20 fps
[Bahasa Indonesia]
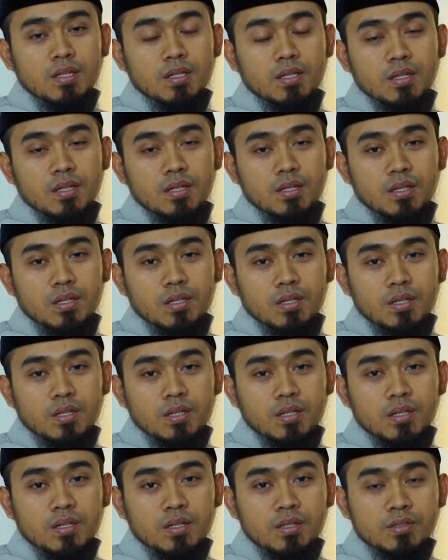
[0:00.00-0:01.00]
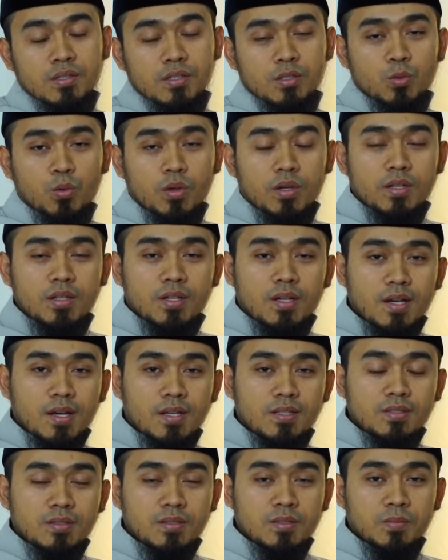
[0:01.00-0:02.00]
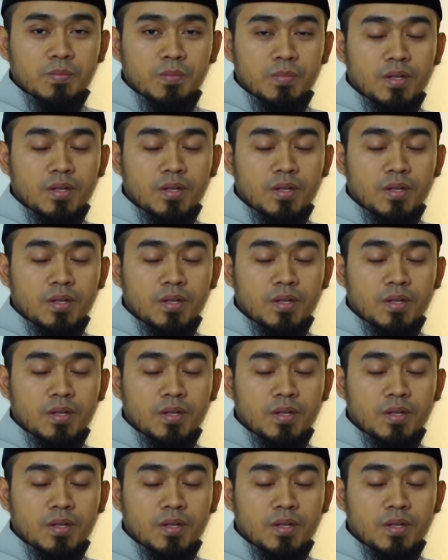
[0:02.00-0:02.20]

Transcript: uh, sesuai dengan